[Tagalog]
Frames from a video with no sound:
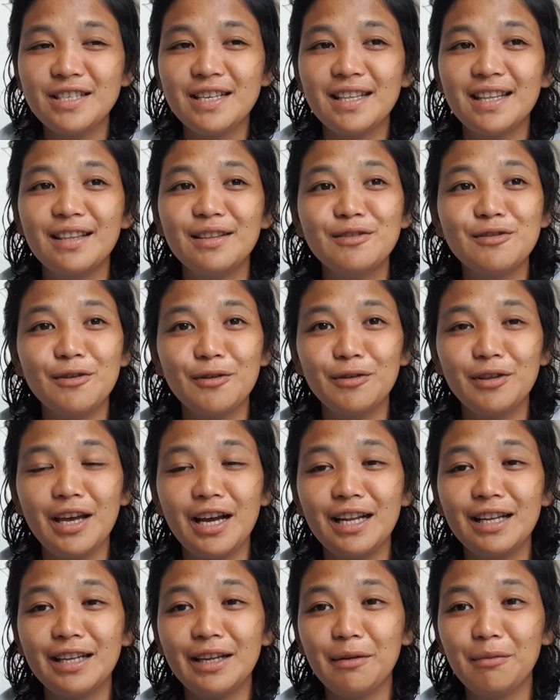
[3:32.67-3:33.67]
So, so,
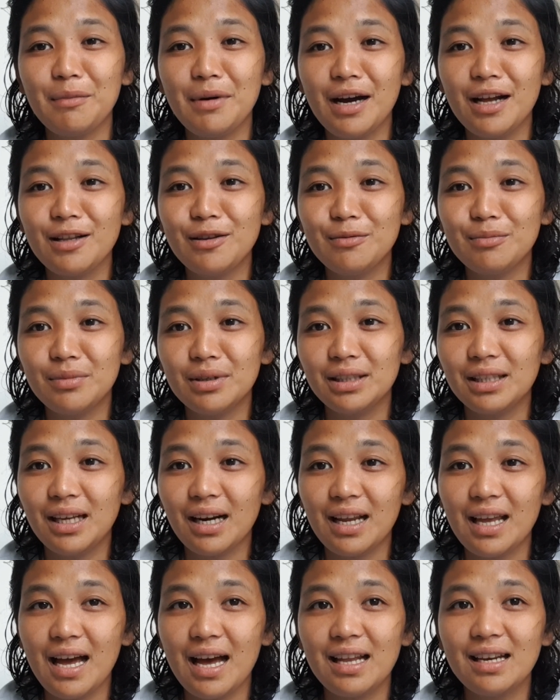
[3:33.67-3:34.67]
dahil nagmahal yung
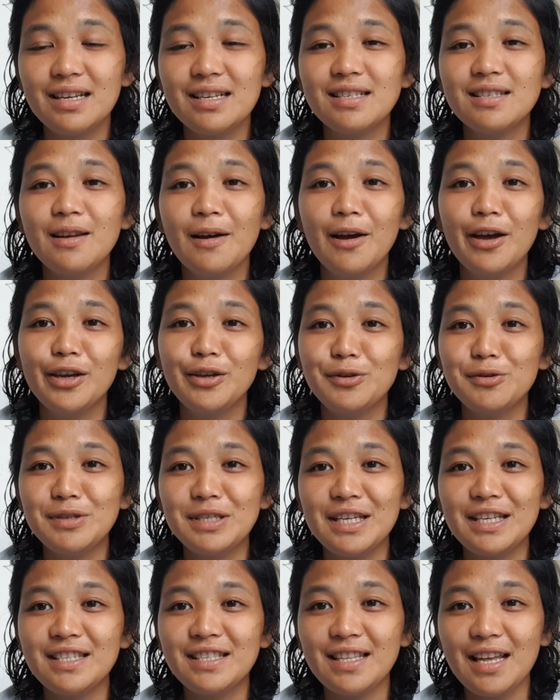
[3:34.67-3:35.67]
materyales, yung
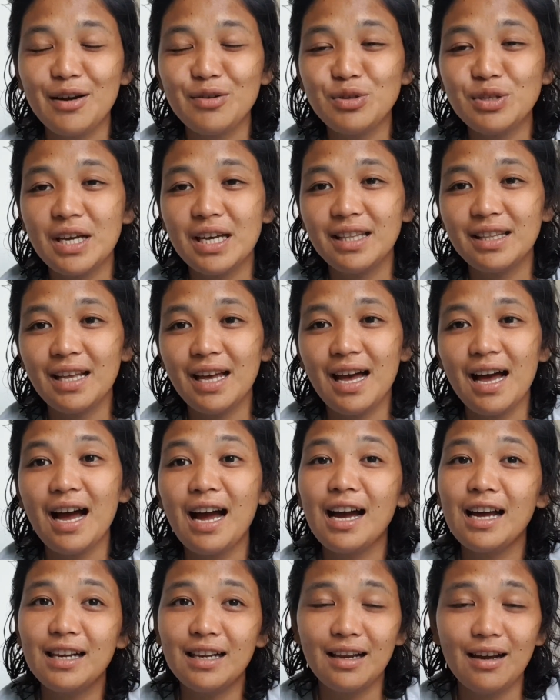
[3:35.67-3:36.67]
6,000 na
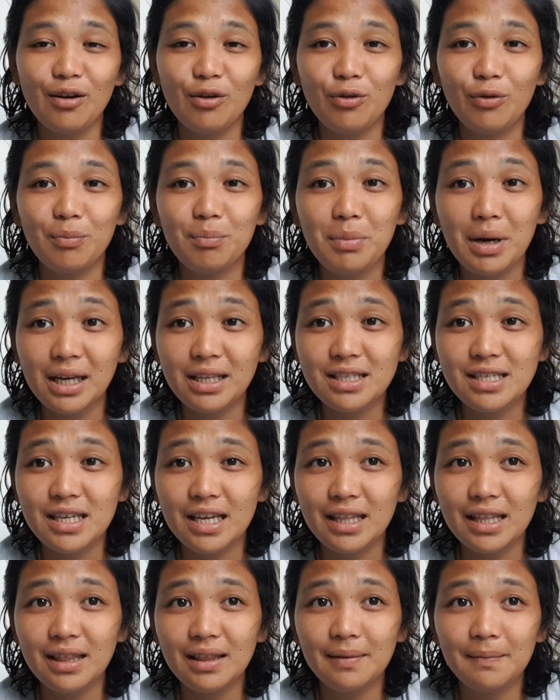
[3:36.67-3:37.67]
akala kong
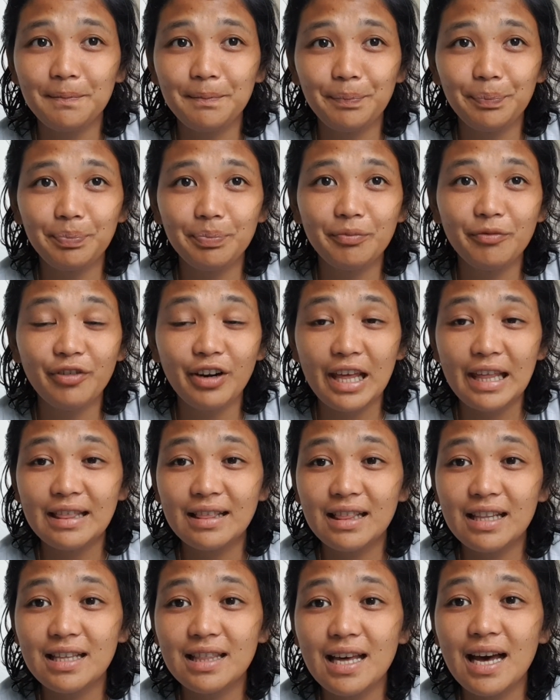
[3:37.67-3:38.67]
budget
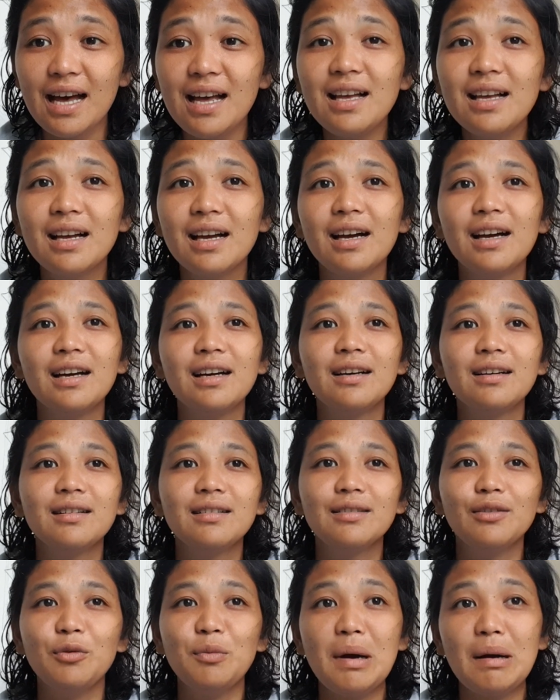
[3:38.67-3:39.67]
friendly na,
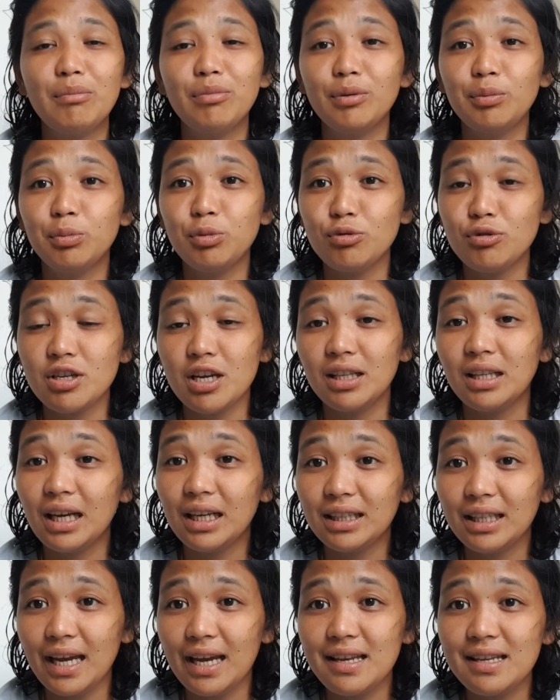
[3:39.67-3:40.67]
umabot po siya
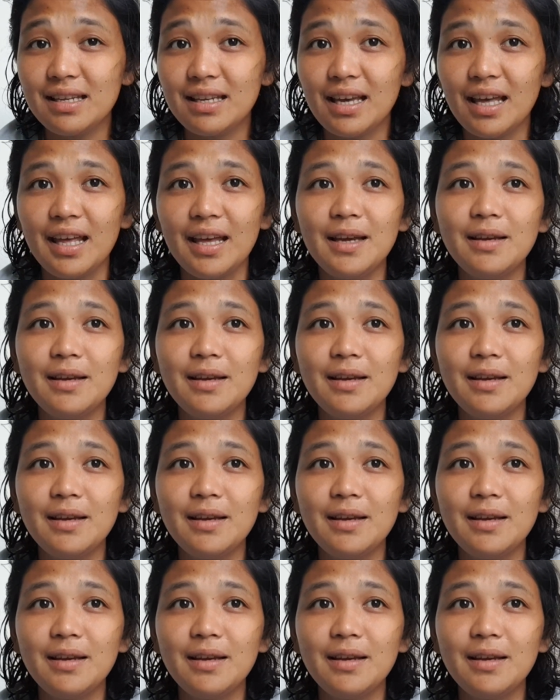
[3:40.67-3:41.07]
ng 9K.